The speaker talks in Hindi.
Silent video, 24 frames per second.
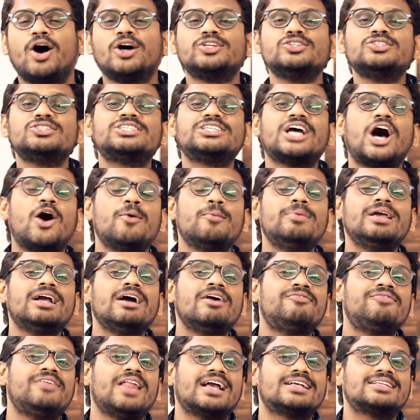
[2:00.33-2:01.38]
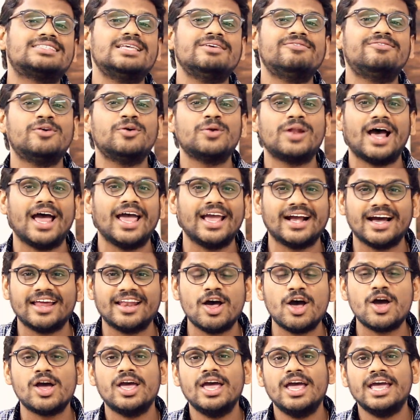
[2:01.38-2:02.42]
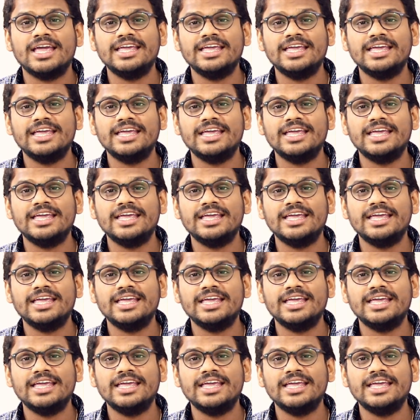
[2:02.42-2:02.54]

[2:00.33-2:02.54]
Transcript: और जो शाउमी का फ्लेक्सी फोन आएगा ना